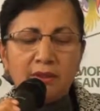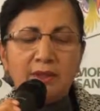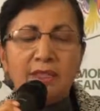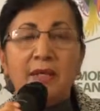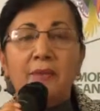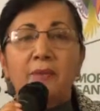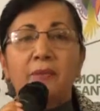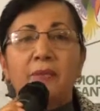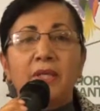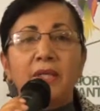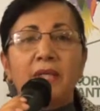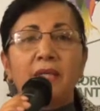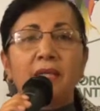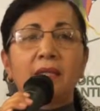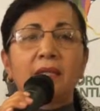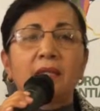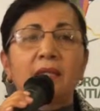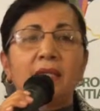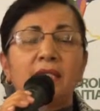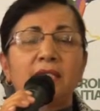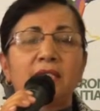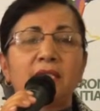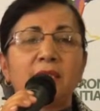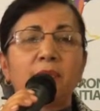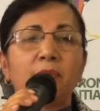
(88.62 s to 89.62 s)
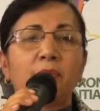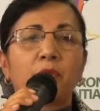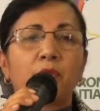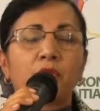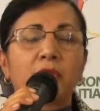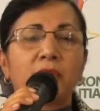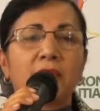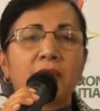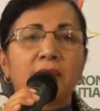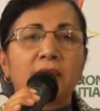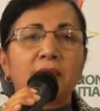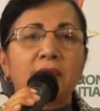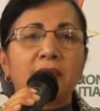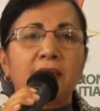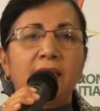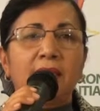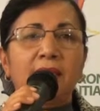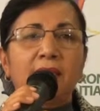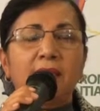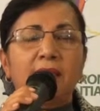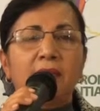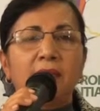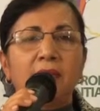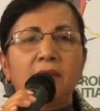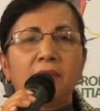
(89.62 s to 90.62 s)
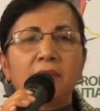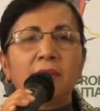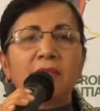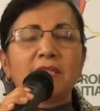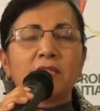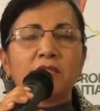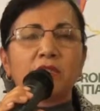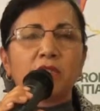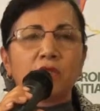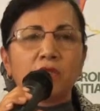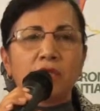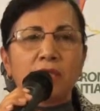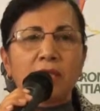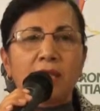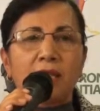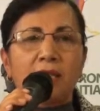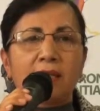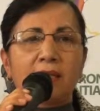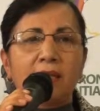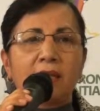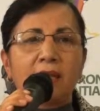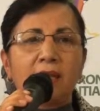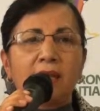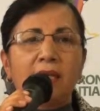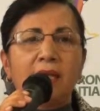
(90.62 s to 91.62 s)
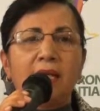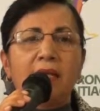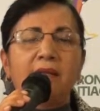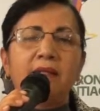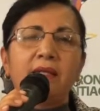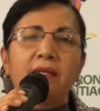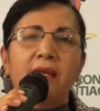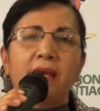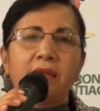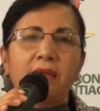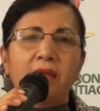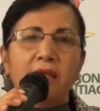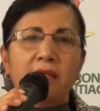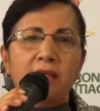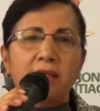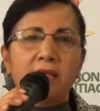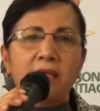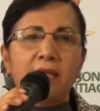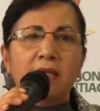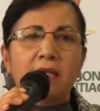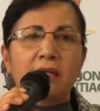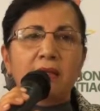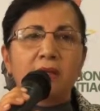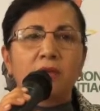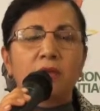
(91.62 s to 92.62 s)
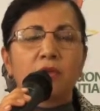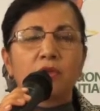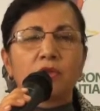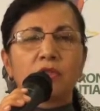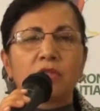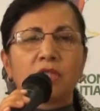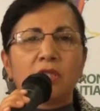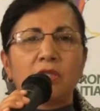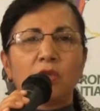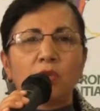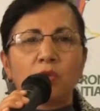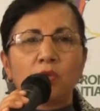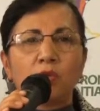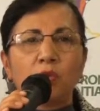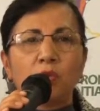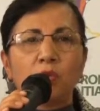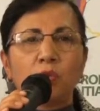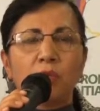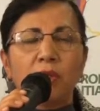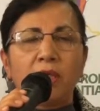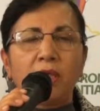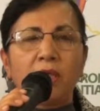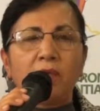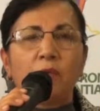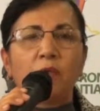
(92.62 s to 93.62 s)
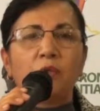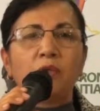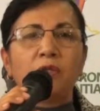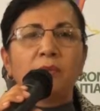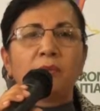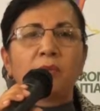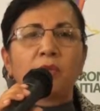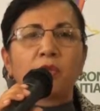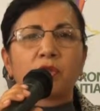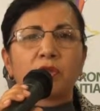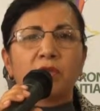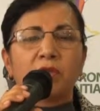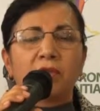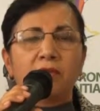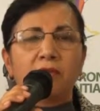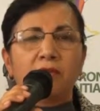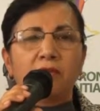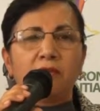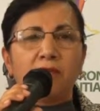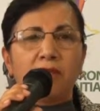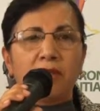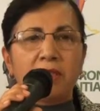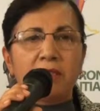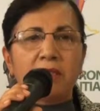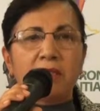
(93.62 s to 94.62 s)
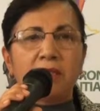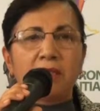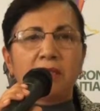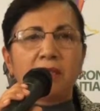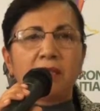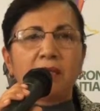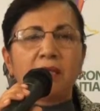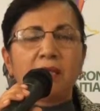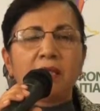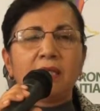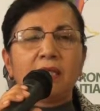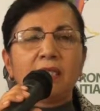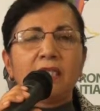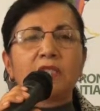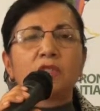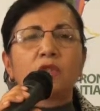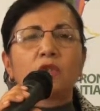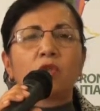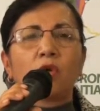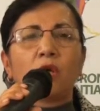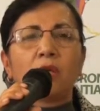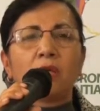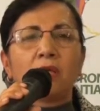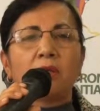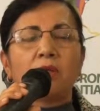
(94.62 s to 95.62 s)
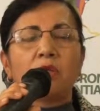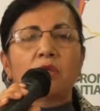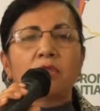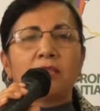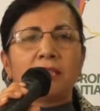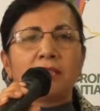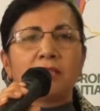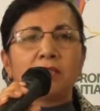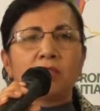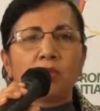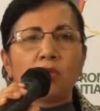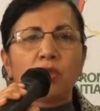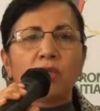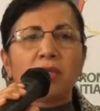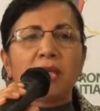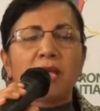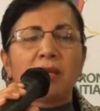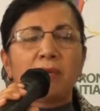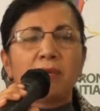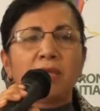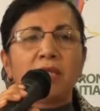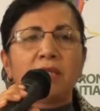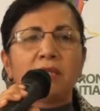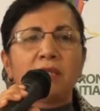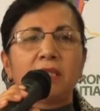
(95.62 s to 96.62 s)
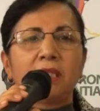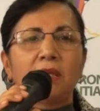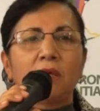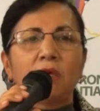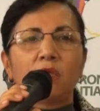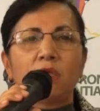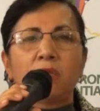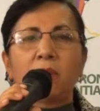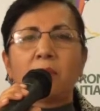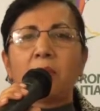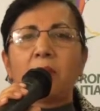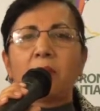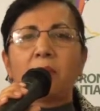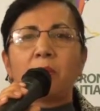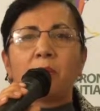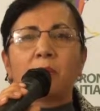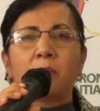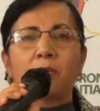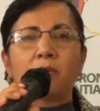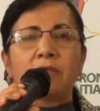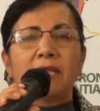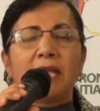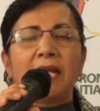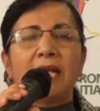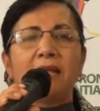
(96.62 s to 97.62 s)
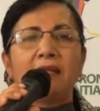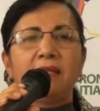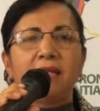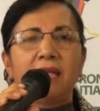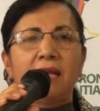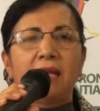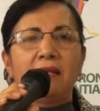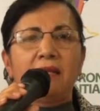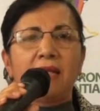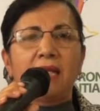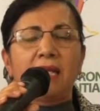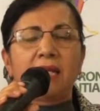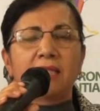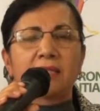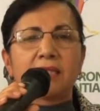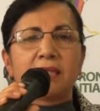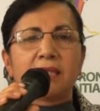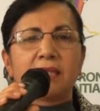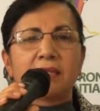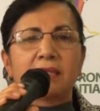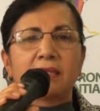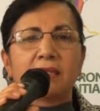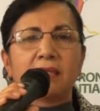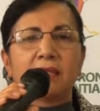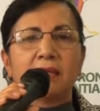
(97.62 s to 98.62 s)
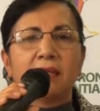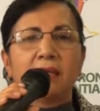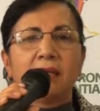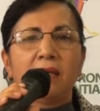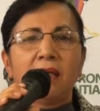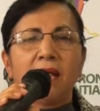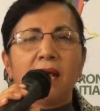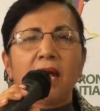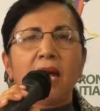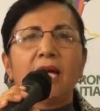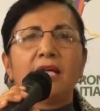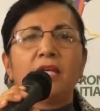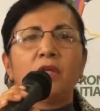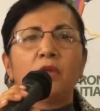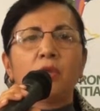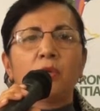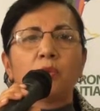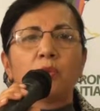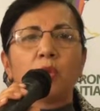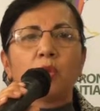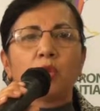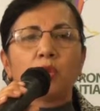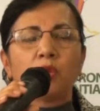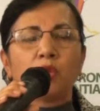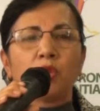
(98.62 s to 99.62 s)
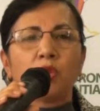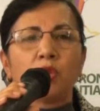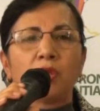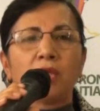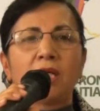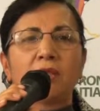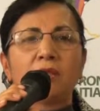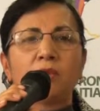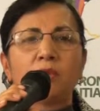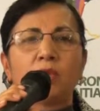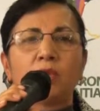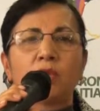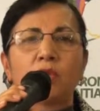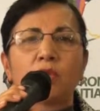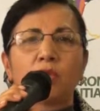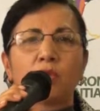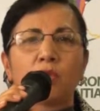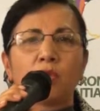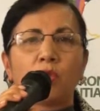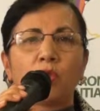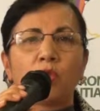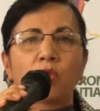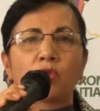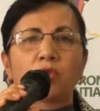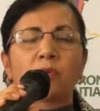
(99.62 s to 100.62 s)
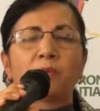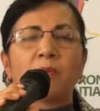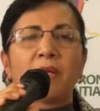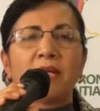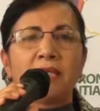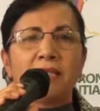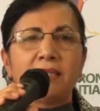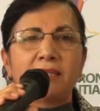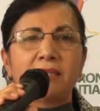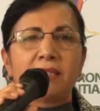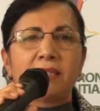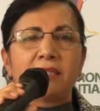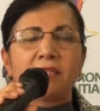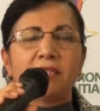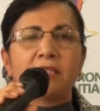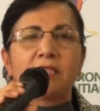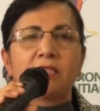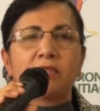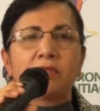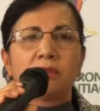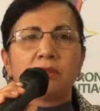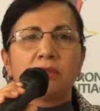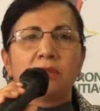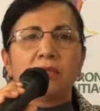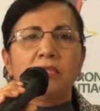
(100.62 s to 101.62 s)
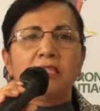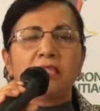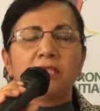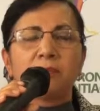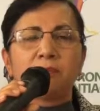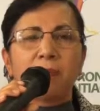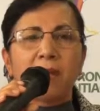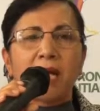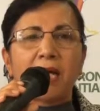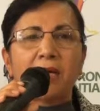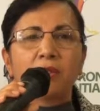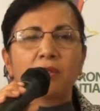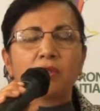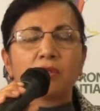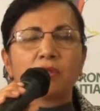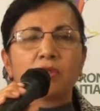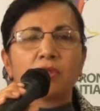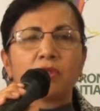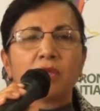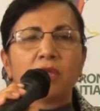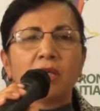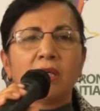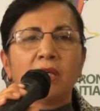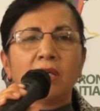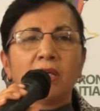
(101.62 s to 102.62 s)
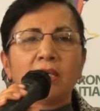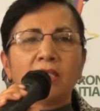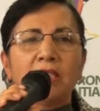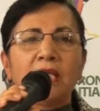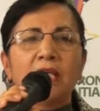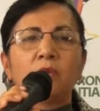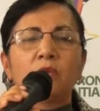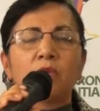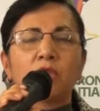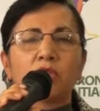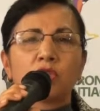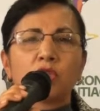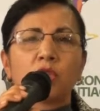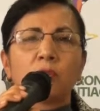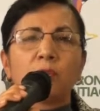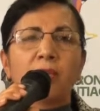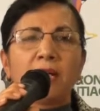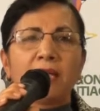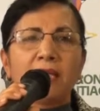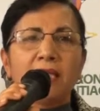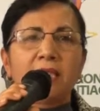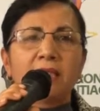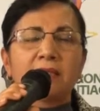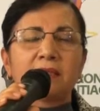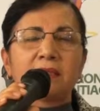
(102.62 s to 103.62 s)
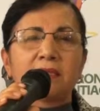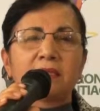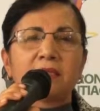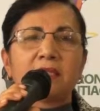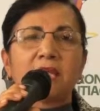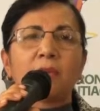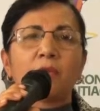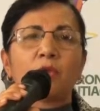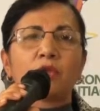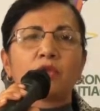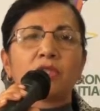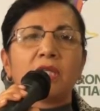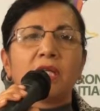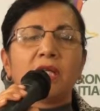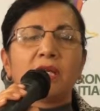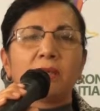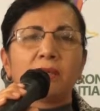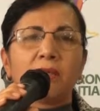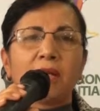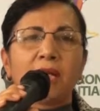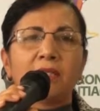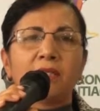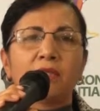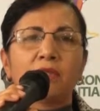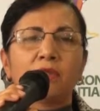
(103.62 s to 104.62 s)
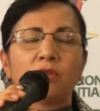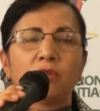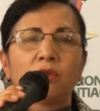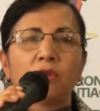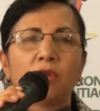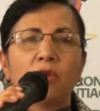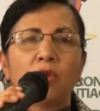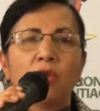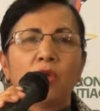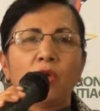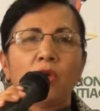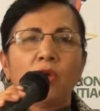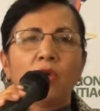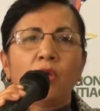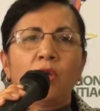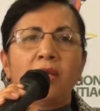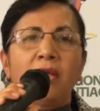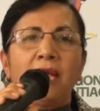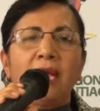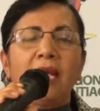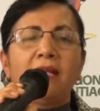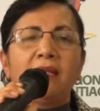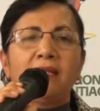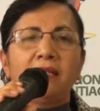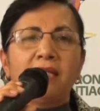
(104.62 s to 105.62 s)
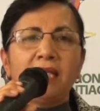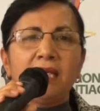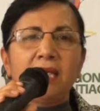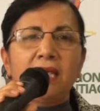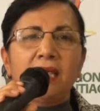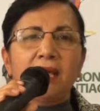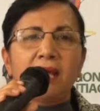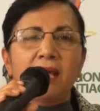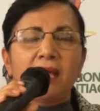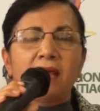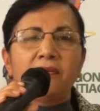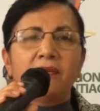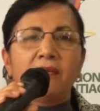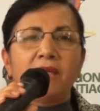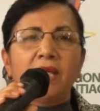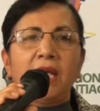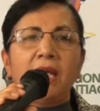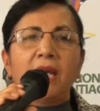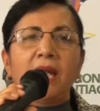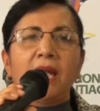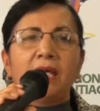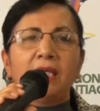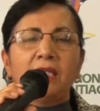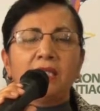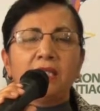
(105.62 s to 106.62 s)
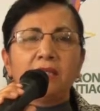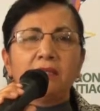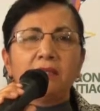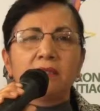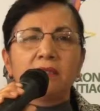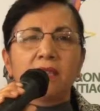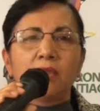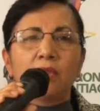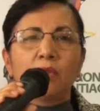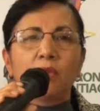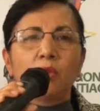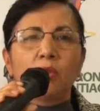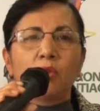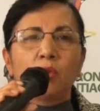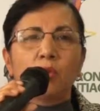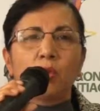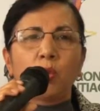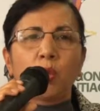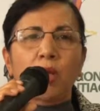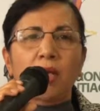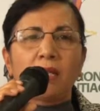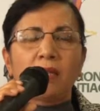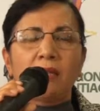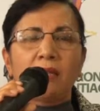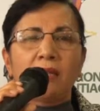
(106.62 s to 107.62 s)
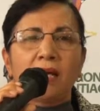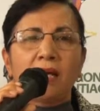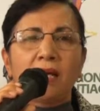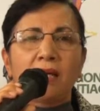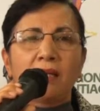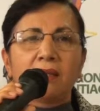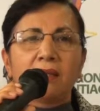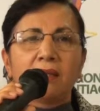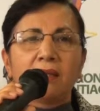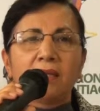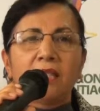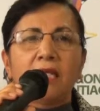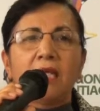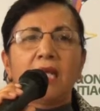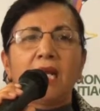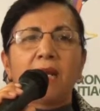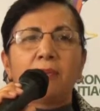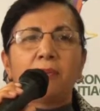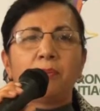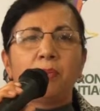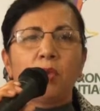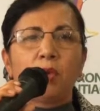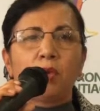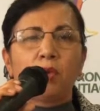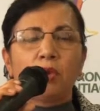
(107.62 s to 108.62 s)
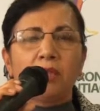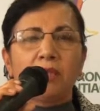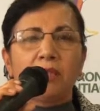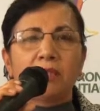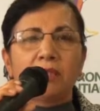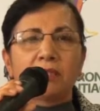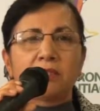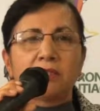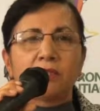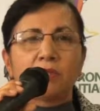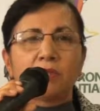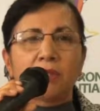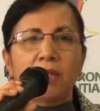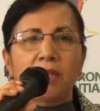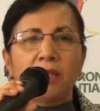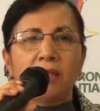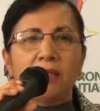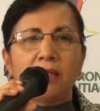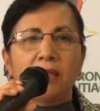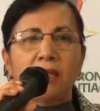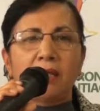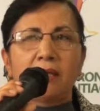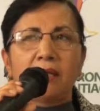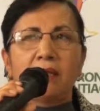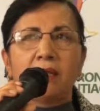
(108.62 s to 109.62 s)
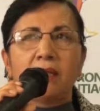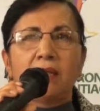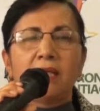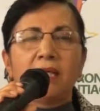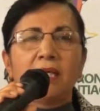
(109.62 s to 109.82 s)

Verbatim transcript: También es importante mencionar el día de ayer, 12 de octubre, una importante fecha. Históricamente lo llamábamos el Día de la Raza ha ido evolucionando en todos los países hispanos y en nuestro país estamos celebrando el Día de la Interculturalidad y la Plurinacionalidad.